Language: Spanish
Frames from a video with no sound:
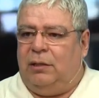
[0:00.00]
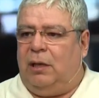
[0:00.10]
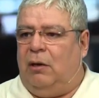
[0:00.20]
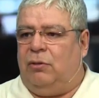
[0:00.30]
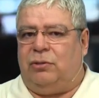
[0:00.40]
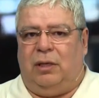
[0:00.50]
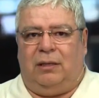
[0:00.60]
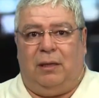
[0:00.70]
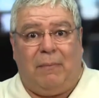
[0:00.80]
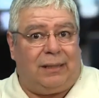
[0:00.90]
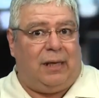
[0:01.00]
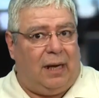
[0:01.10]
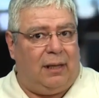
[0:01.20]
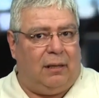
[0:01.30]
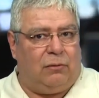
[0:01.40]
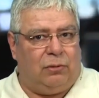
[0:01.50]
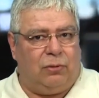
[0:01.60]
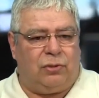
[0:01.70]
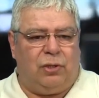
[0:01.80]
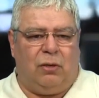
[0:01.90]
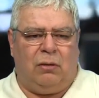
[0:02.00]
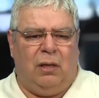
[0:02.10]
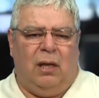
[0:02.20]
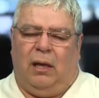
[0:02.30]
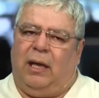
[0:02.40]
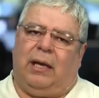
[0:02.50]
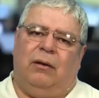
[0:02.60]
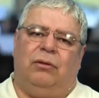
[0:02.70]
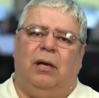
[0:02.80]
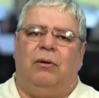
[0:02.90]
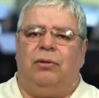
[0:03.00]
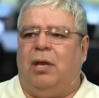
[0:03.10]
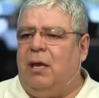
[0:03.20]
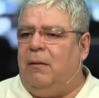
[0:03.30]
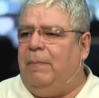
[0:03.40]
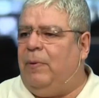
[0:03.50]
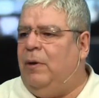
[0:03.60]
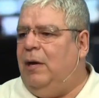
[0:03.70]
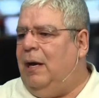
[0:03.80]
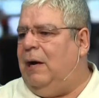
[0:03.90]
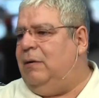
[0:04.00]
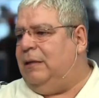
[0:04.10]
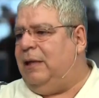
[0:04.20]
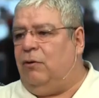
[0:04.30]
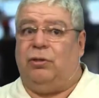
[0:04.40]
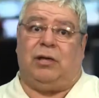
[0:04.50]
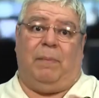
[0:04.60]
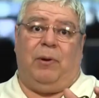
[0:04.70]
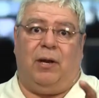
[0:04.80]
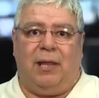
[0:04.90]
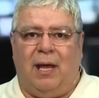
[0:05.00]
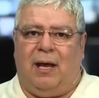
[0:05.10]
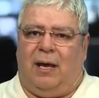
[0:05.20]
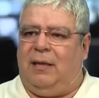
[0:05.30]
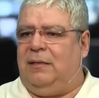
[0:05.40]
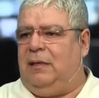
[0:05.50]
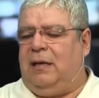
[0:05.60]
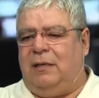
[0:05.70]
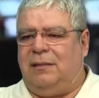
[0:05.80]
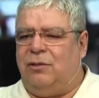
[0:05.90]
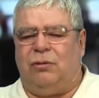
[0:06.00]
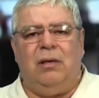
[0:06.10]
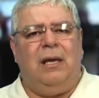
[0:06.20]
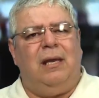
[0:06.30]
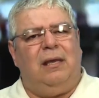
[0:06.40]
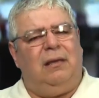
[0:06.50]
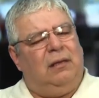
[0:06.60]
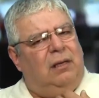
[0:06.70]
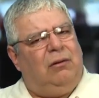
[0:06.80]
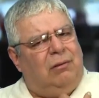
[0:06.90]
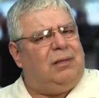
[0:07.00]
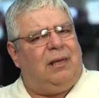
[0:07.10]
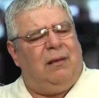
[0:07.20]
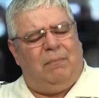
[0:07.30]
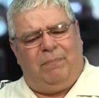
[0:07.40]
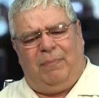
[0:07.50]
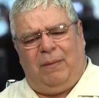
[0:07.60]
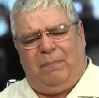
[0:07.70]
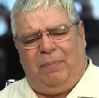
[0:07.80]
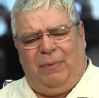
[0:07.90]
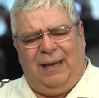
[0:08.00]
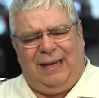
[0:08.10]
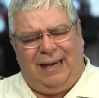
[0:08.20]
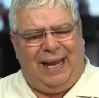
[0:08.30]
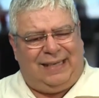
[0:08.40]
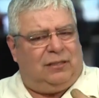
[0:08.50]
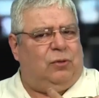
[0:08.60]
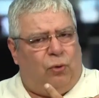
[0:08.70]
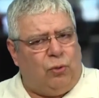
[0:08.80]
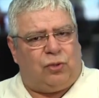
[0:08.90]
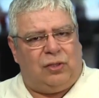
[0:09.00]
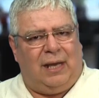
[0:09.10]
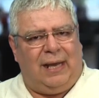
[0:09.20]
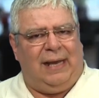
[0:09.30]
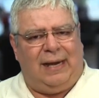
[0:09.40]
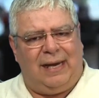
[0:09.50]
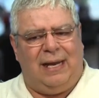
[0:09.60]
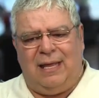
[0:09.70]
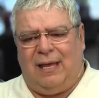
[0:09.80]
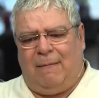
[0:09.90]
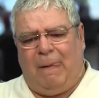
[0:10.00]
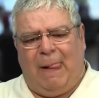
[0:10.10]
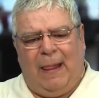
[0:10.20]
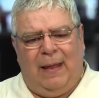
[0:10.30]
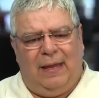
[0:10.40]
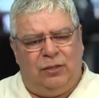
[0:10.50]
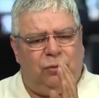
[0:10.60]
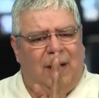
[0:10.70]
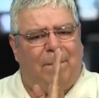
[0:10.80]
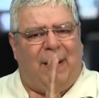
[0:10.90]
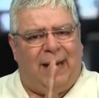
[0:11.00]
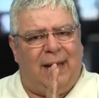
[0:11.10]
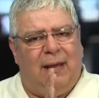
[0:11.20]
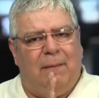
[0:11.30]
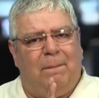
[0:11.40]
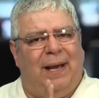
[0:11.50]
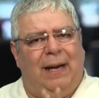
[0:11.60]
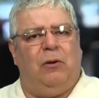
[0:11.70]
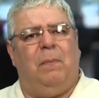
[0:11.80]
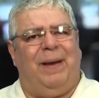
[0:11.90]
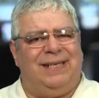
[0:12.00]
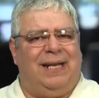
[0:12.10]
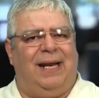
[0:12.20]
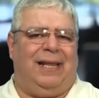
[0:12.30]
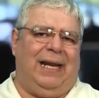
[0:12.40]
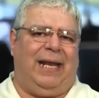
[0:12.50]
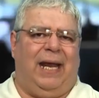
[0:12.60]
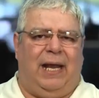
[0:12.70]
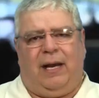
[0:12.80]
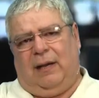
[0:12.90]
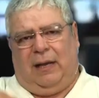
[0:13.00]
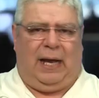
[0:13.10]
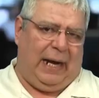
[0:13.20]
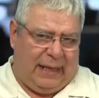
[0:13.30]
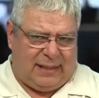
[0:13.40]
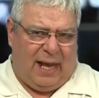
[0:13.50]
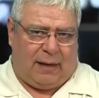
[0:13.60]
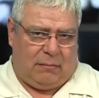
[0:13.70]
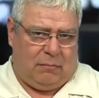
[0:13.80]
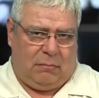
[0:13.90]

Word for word: de los este, materiales de construcción, es que no tengo tiempo, ahora tengo otras prioridades y qué sé yo. Y note que la excusa en realidad es una pared para no pasar del querer al hacer.